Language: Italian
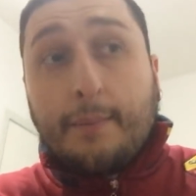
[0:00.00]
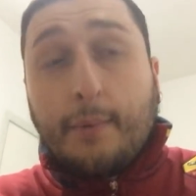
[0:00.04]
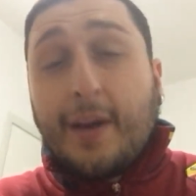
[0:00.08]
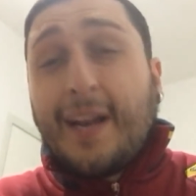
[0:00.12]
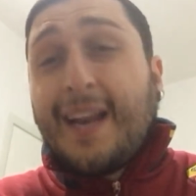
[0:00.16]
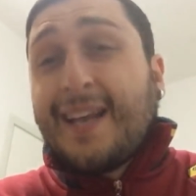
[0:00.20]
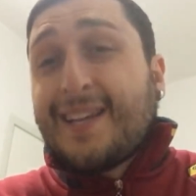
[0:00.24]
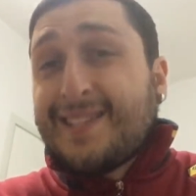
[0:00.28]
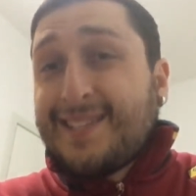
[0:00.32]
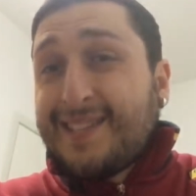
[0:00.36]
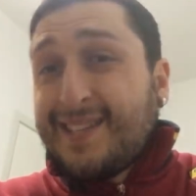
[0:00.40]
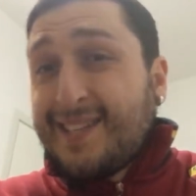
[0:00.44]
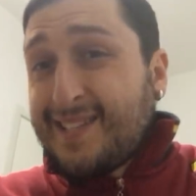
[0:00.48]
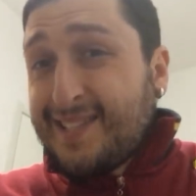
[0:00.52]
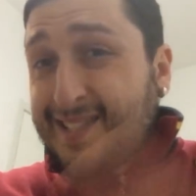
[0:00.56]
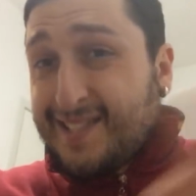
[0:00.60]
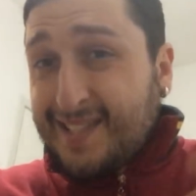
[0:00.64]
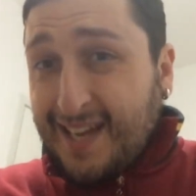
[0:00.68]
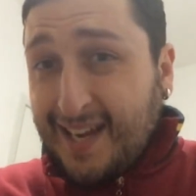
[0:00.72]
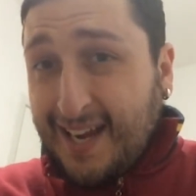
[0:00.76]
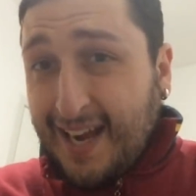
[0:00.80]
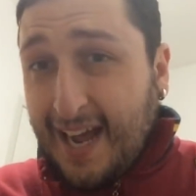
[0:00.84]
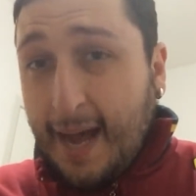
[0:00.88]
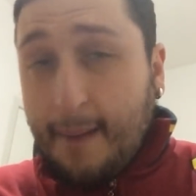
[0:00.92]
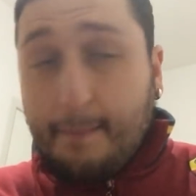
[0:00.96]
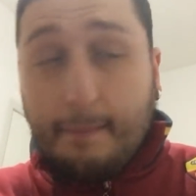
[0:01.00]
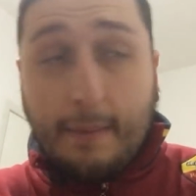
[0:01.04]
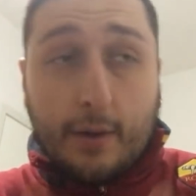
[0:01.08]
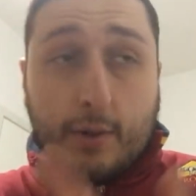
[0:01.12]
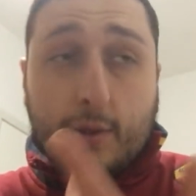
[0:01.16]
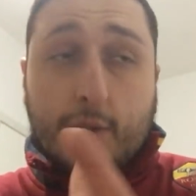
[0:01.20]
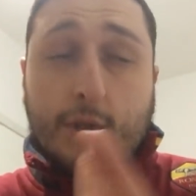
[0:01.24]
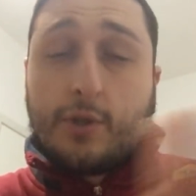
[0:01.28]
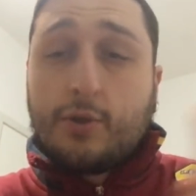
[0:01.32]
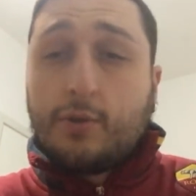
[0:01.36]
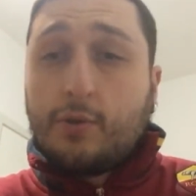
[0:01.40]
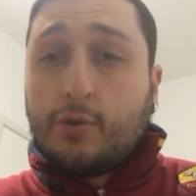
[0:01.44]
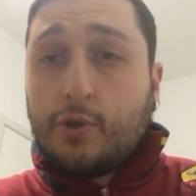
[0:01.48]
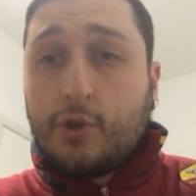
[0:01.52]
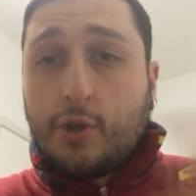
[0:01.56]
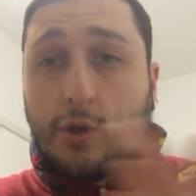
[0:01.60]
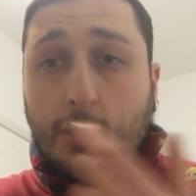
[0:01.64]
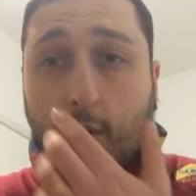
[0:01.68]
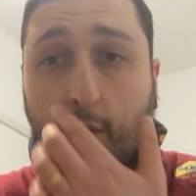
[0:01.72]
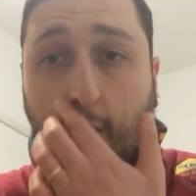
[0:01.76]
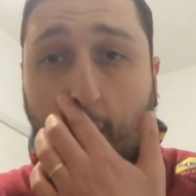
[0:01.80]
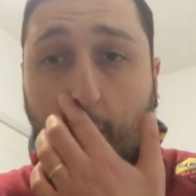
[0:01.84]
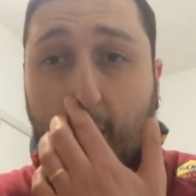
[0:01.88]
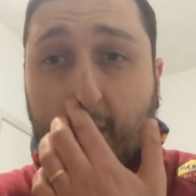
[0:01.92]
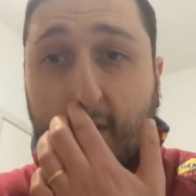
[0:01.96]
Poi la stessa gamba, lo stesso
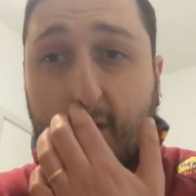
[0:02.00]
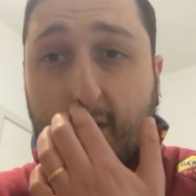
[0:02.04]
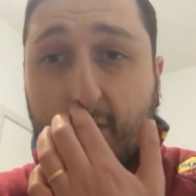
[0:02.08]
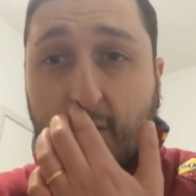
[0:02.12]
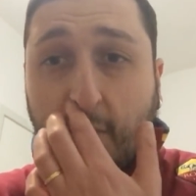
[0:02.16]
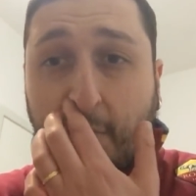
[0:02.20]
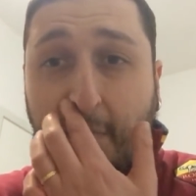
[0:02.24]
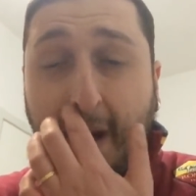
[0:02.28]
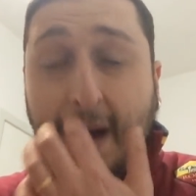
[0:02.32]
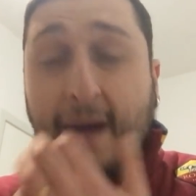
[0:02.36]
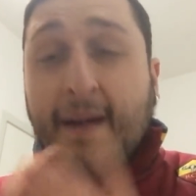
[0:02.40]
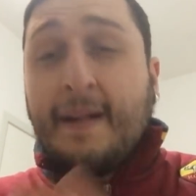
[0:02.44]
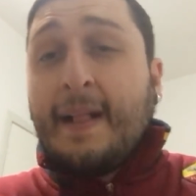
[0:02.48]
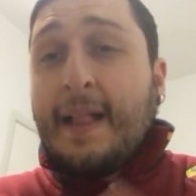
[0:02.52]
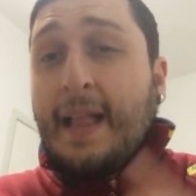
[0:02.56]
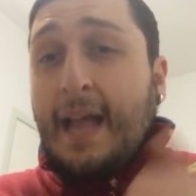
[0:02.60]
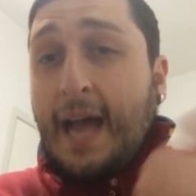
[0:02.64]
ginocchio, quindi insomma